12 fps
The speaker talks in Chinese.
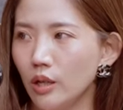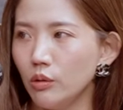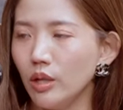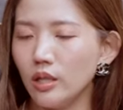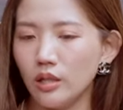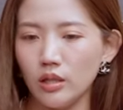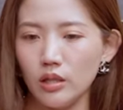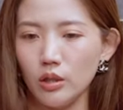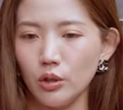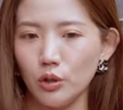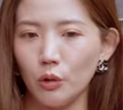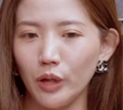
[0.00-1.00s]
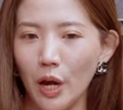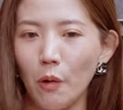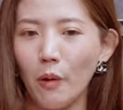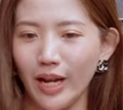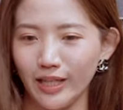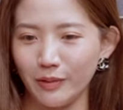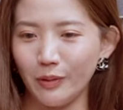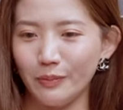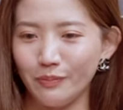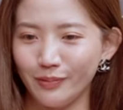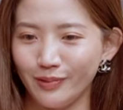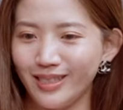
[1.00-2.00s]
所以其实收到花你会
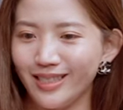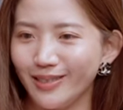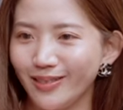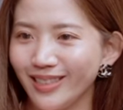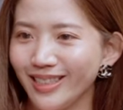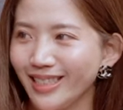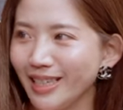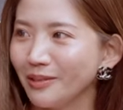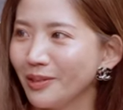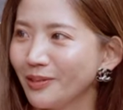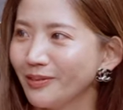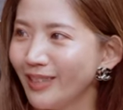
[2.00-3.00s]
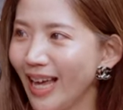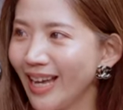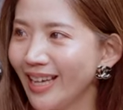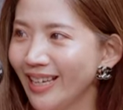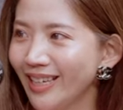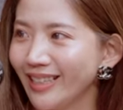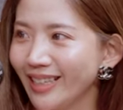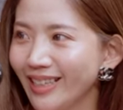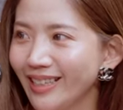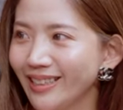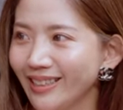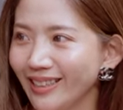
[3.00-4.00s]
不自觉的笑出来，你可